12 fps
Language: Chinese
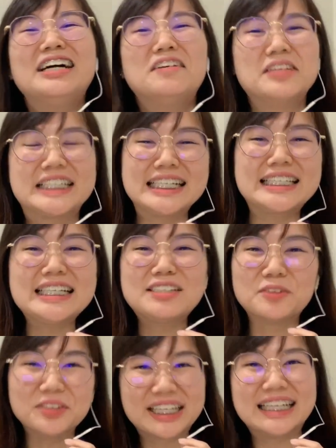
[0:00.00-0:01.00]
我相信
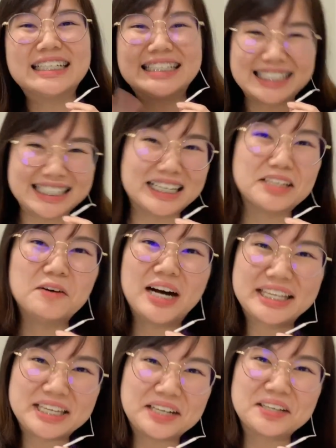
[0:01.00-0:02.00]
昨天跟今天的话
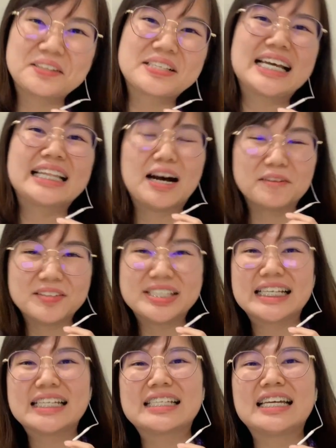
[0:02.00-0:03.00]
题哦，都在讨论
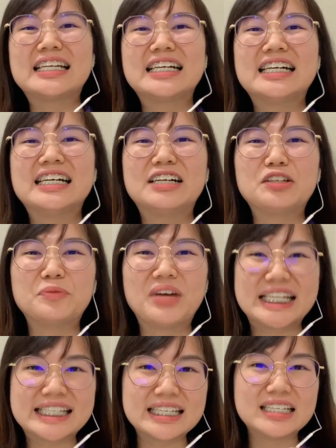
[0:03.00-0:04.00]
着这一个
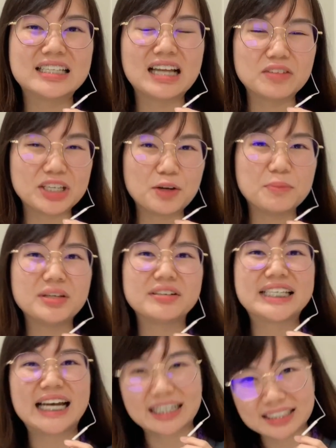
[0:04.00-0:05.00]
vaccine 到底有没有
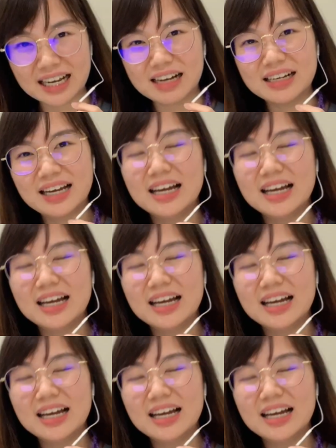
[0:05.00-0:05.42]
抢到。